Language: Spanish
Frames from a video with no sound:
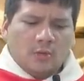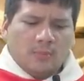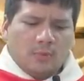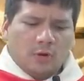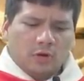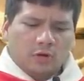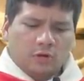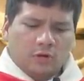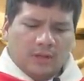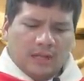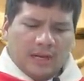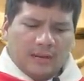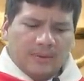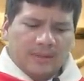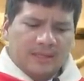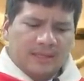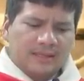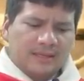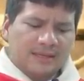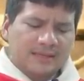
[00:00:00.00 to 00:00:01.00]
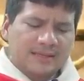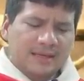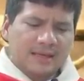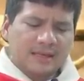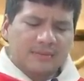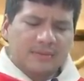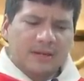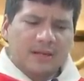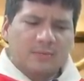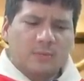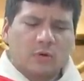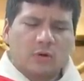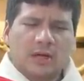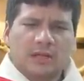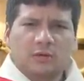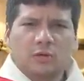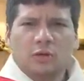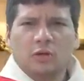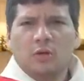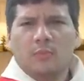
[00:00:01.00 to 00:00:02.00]
por todas las benditas ánimas del
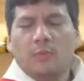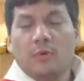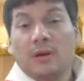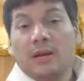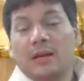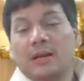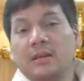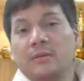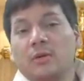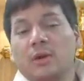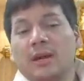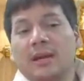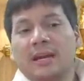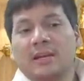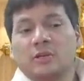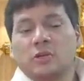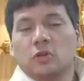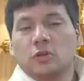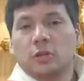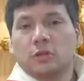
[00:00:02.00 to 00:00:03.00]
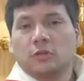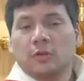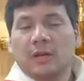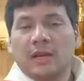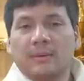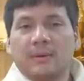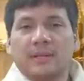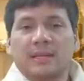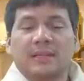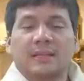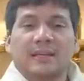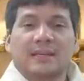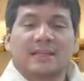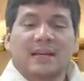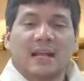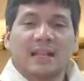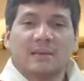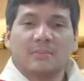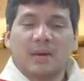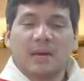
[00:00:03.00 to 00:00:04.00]
purgatorio, por el alivio y descanso de todas las benditas
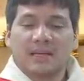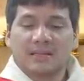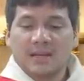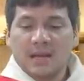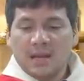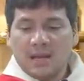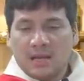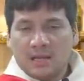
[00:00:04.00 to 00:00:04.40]
ánimas,